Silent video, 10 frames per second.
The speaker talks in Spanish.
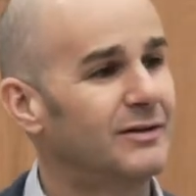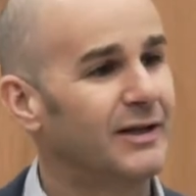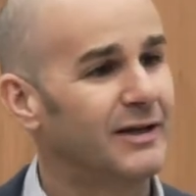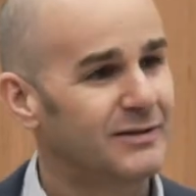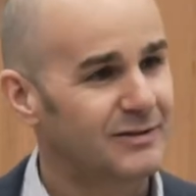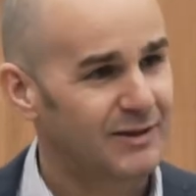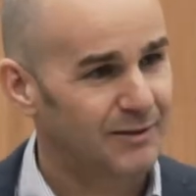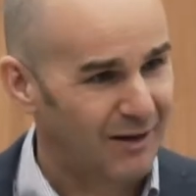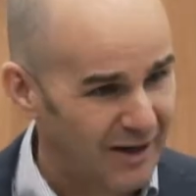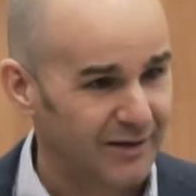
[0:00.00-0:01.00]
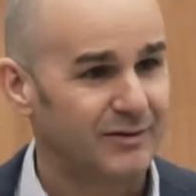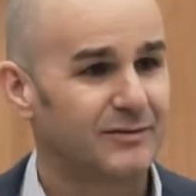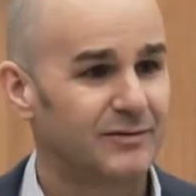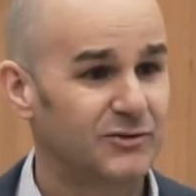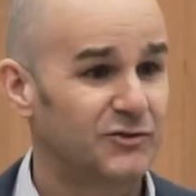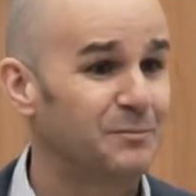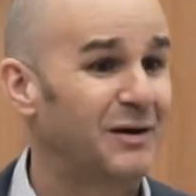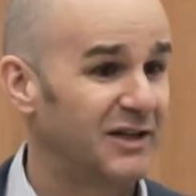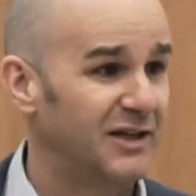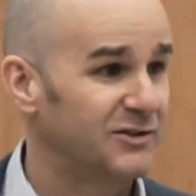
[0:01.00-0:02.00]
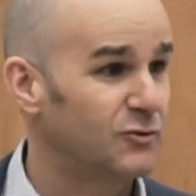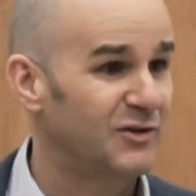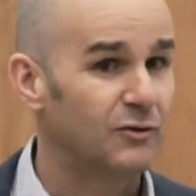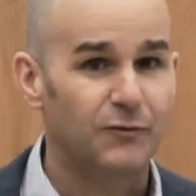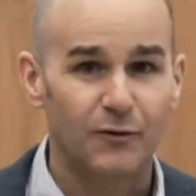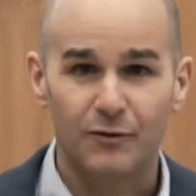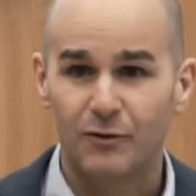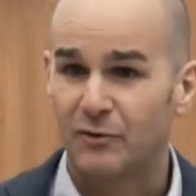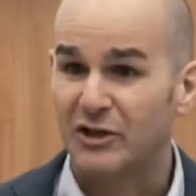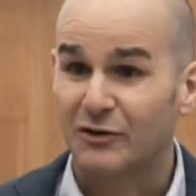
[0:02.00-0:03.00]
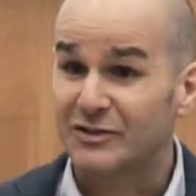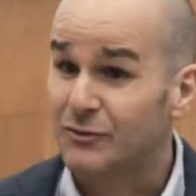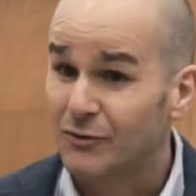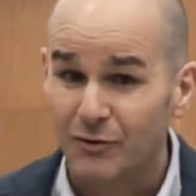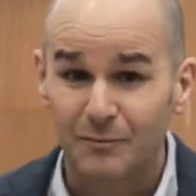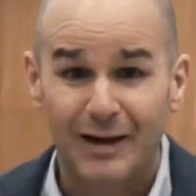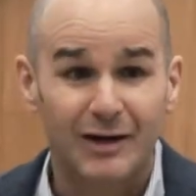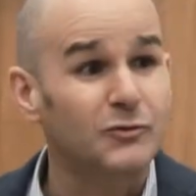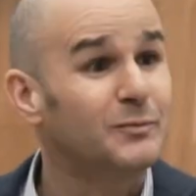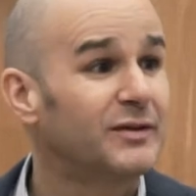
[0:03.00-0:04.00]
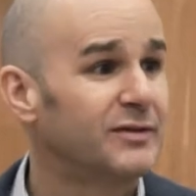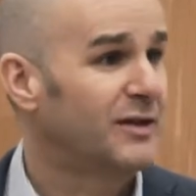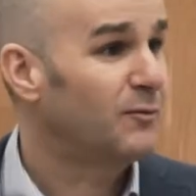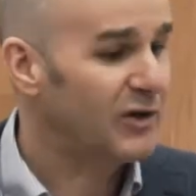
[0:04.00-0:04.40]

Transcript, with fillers: tienes que bajar, eso es empatía, estoy viendo el fondo, lo bonito que es todo, el mar, los peces, qué